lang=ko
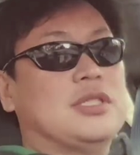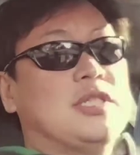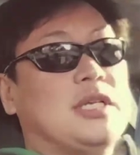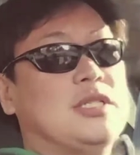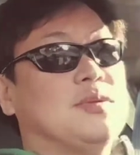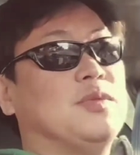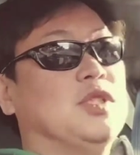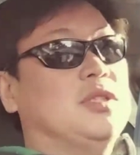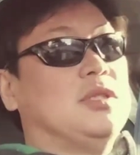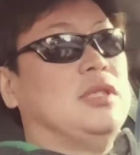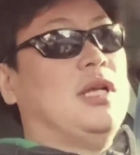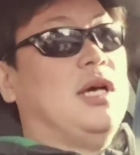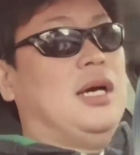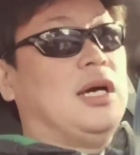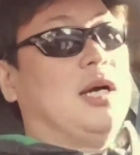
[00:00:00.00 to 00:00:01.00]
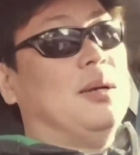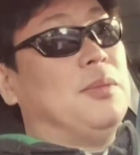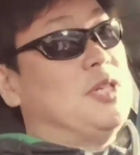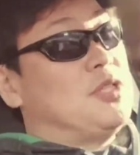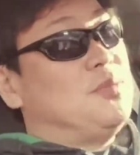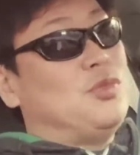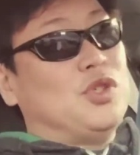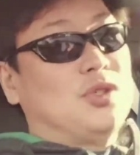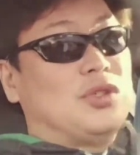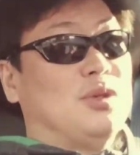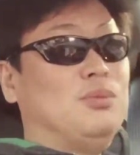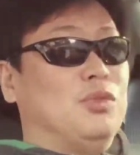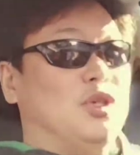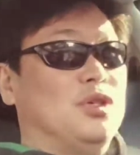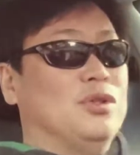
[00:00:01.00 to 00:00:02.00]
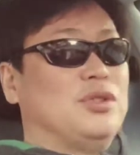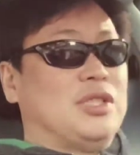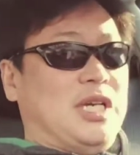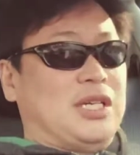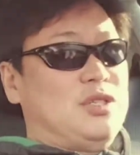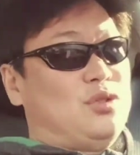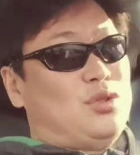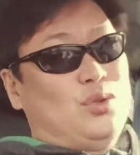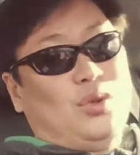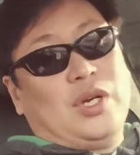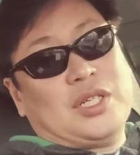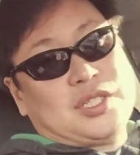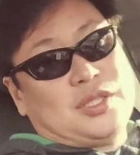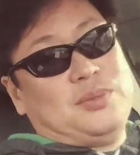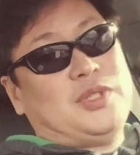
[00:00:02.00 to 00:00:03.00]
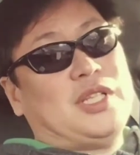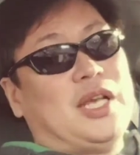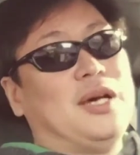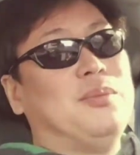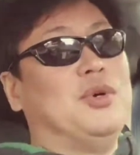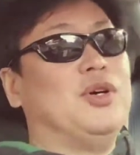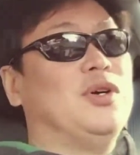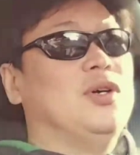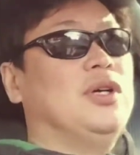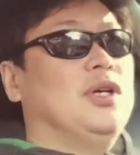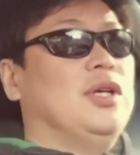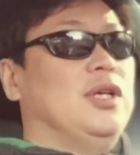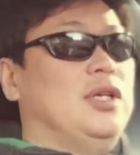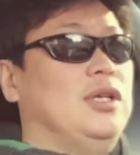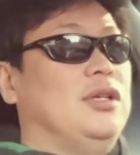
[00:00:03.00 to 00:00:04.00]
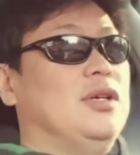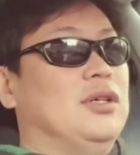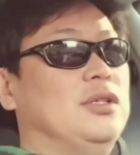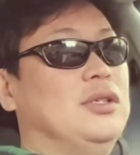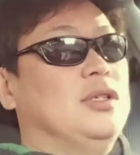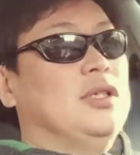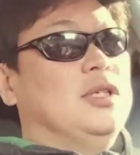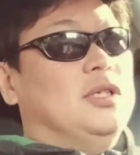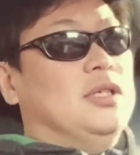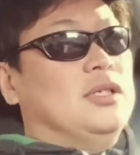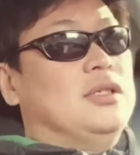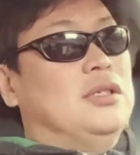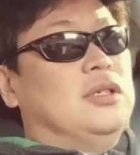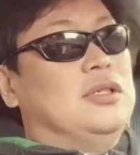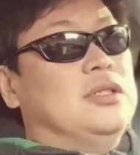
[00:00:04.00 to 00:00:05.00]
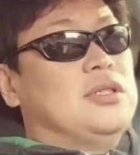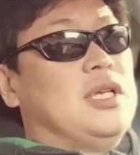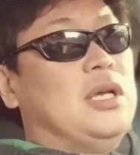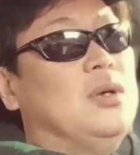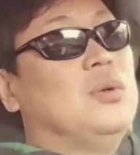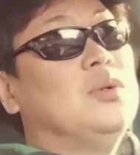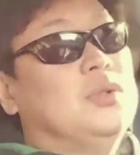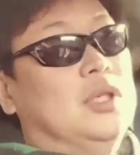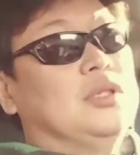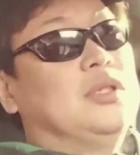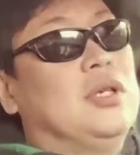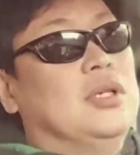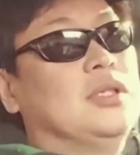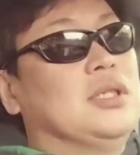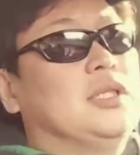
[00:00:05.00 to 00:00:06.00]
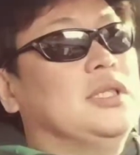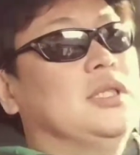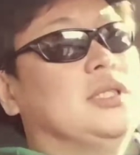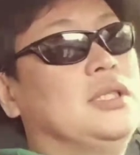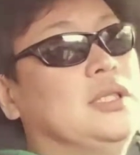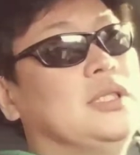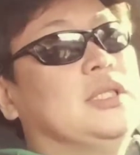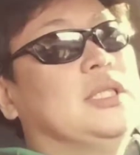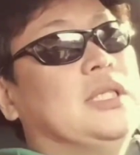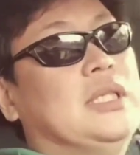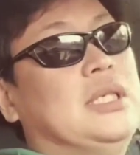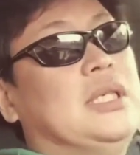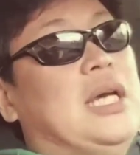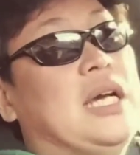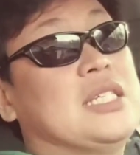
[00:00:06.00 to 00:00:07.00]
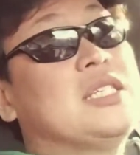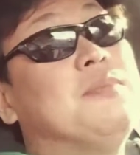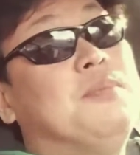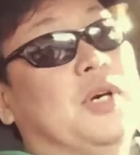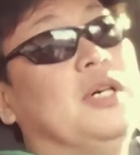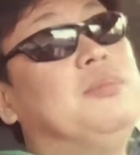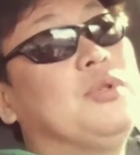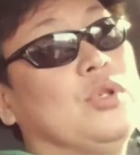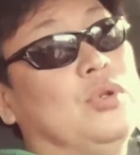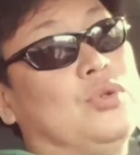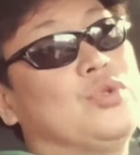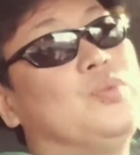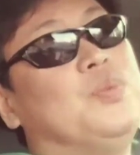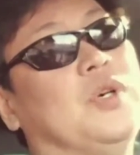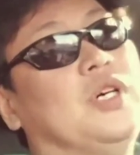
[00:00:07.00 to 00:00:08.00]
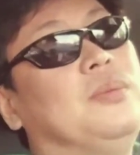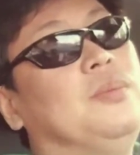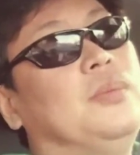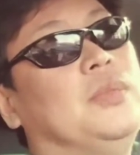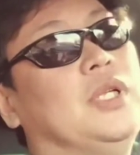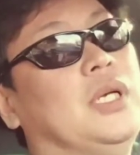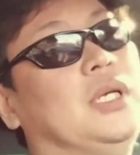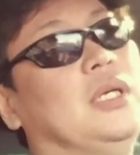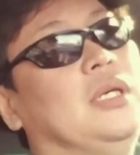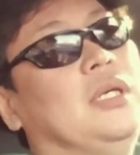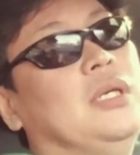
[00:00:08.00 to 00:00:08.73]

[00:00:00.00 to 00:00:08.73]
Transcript: assessment나 아까 말씀드렸던 뭐 자기 주도 학습이다 뭐 이런 그런 새로운 어떤 그 학습법, 교수법, 네.